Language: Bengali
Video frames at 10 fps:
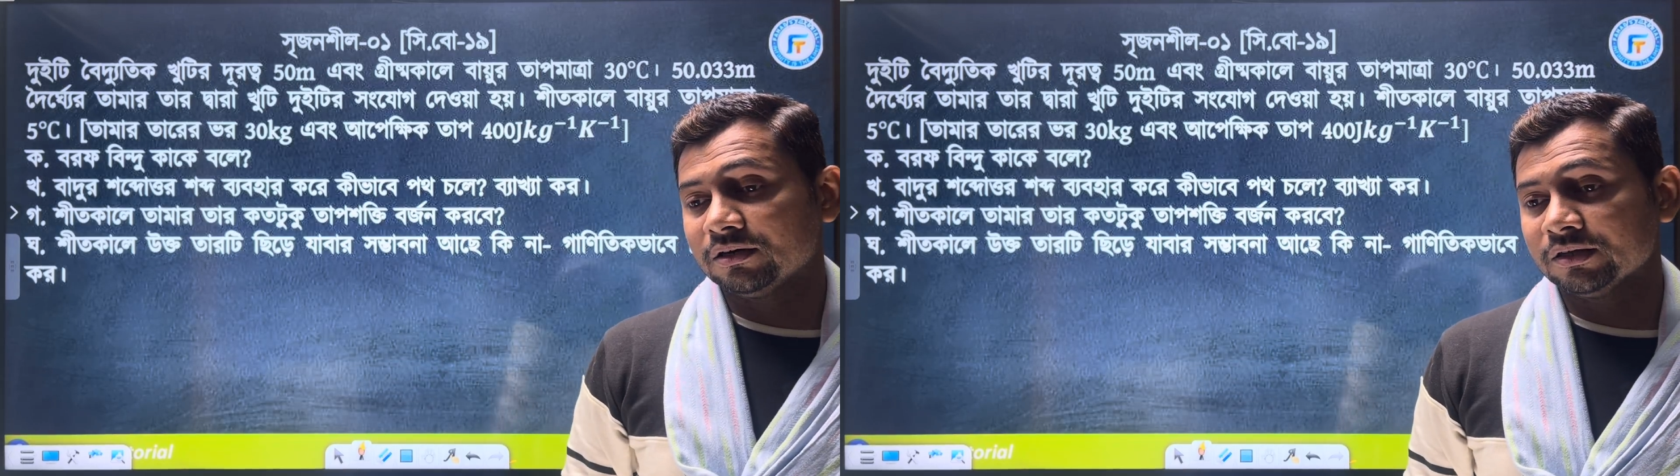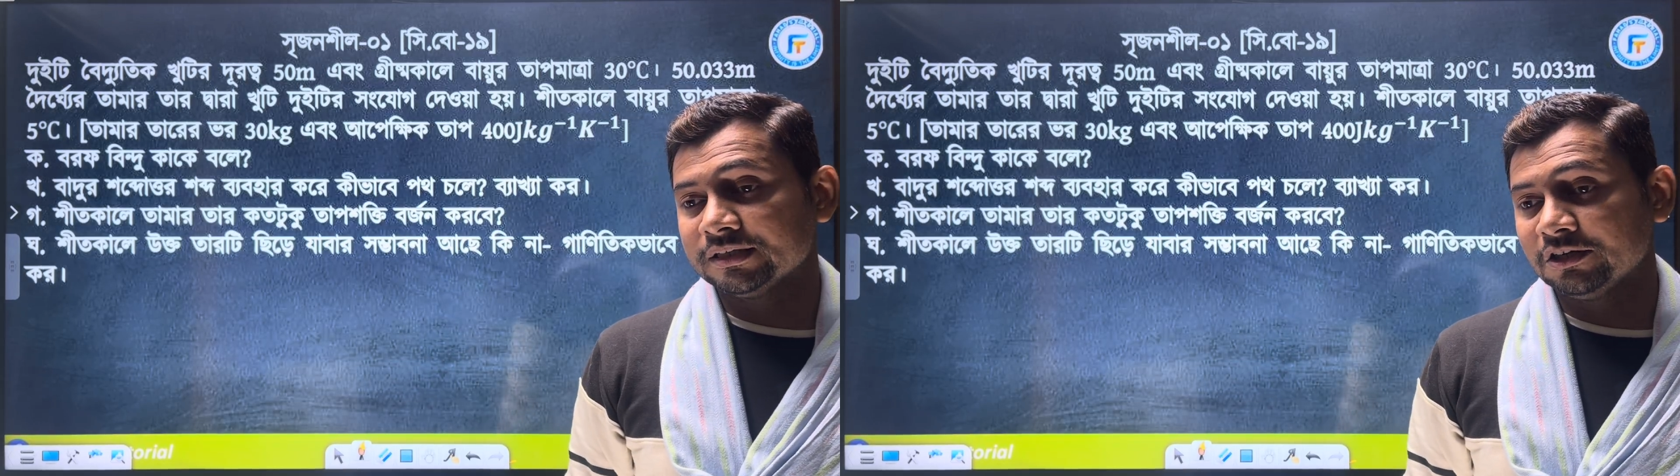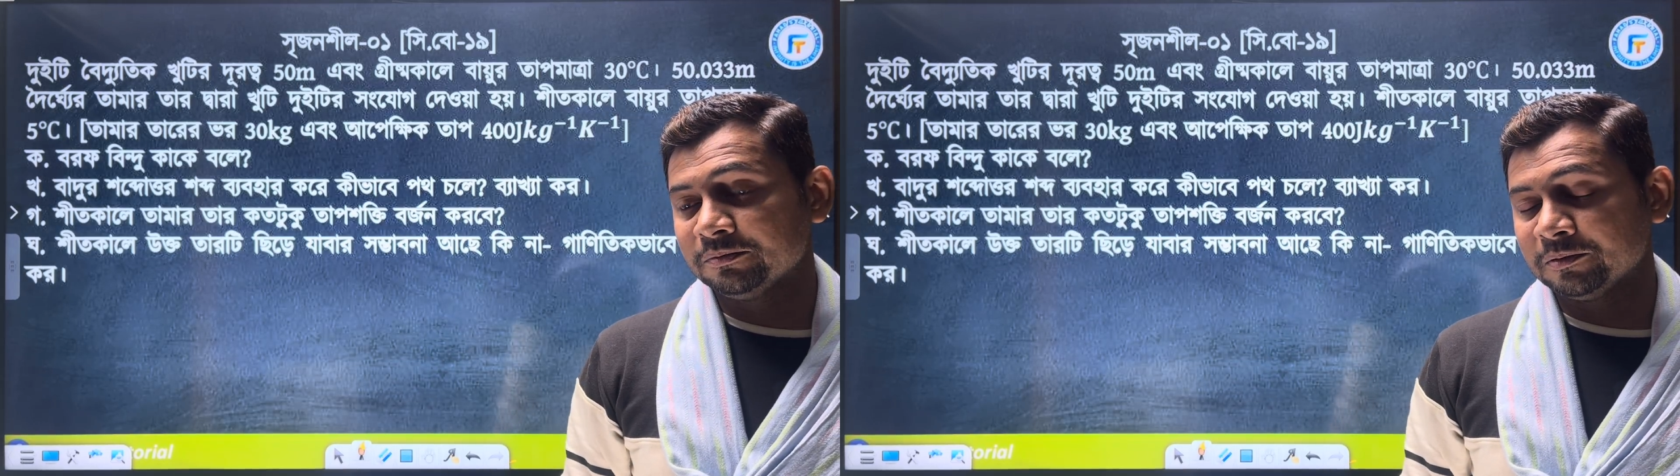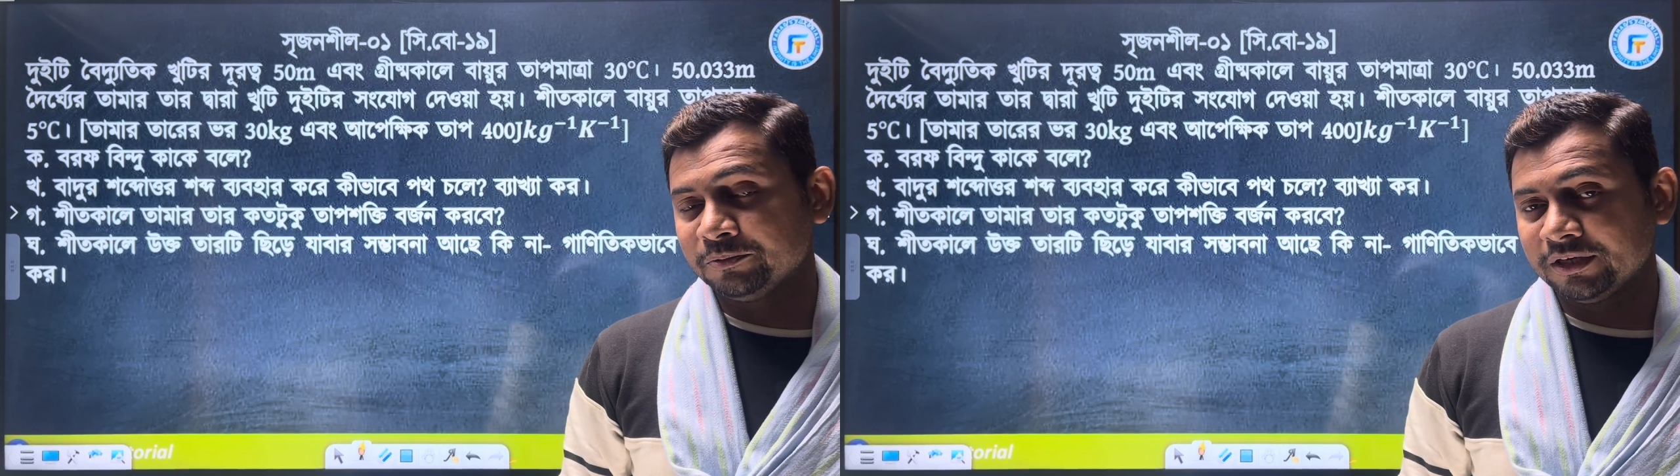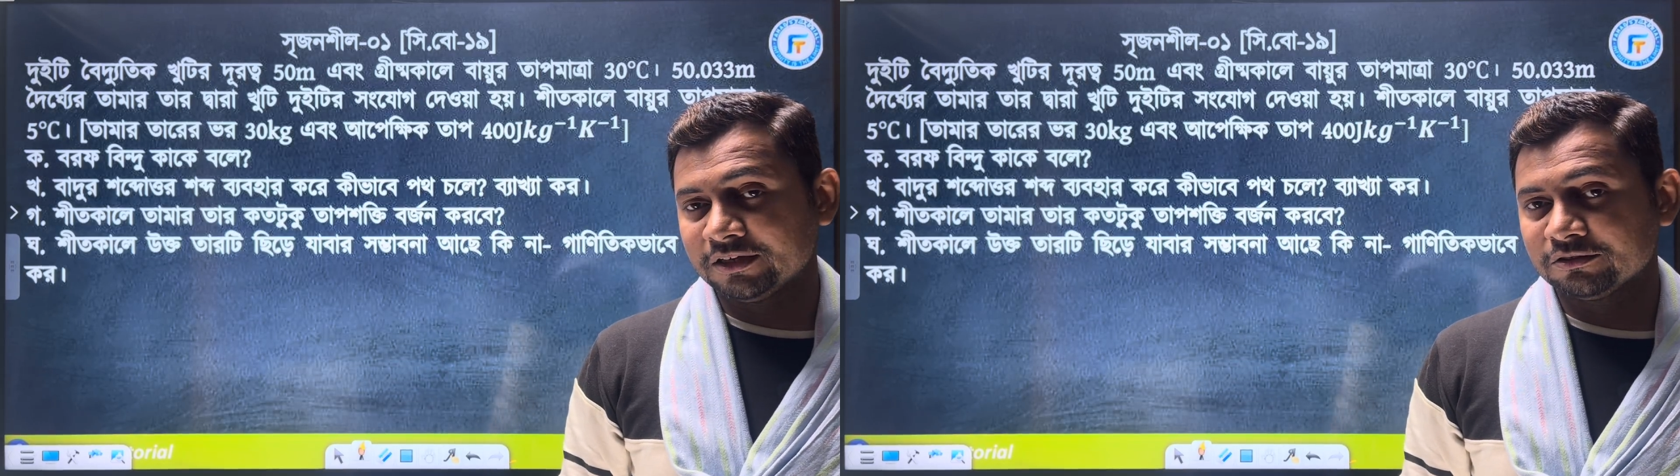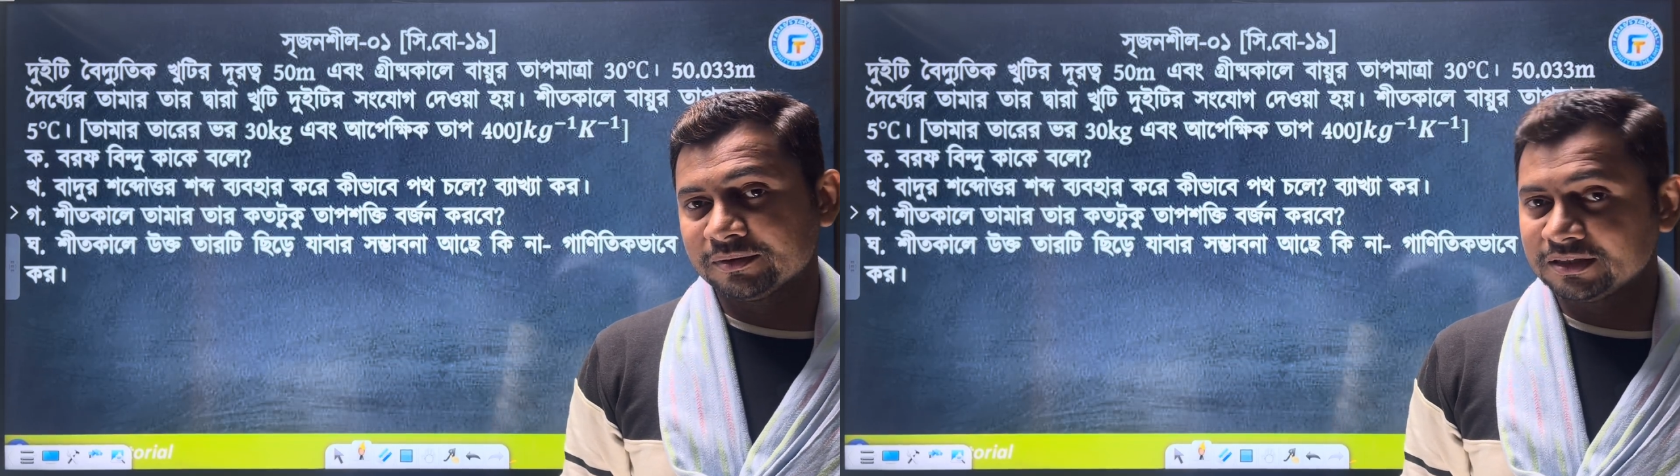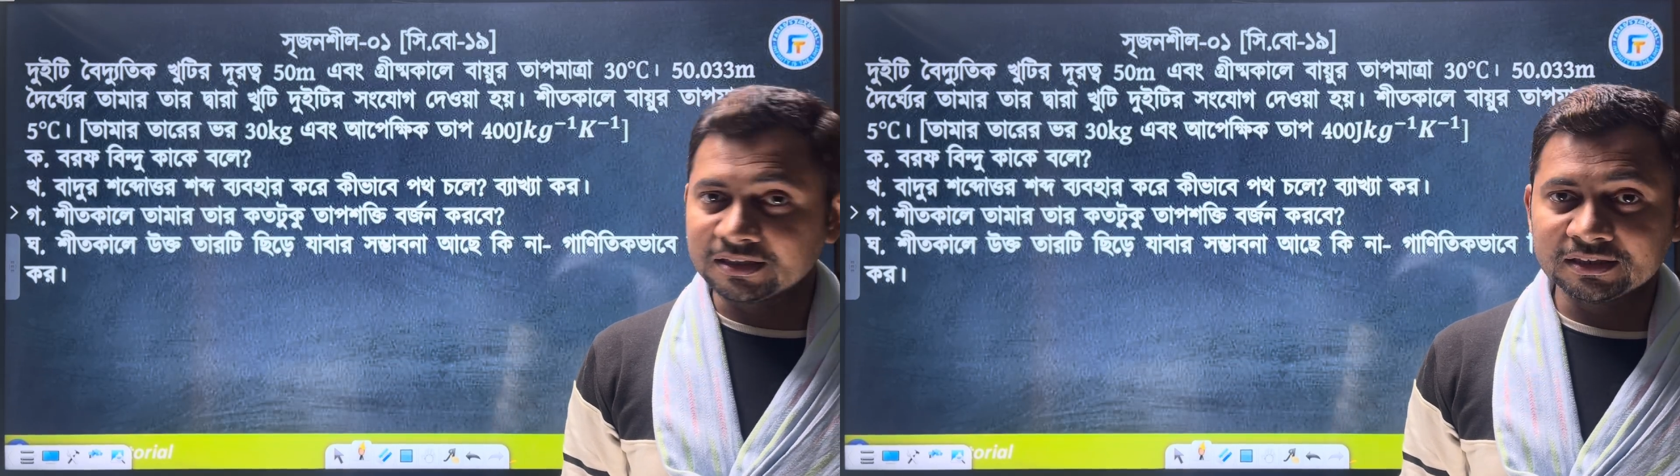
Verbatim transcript: অধ্যায়ের উপর পরীক্ষা তোমাদের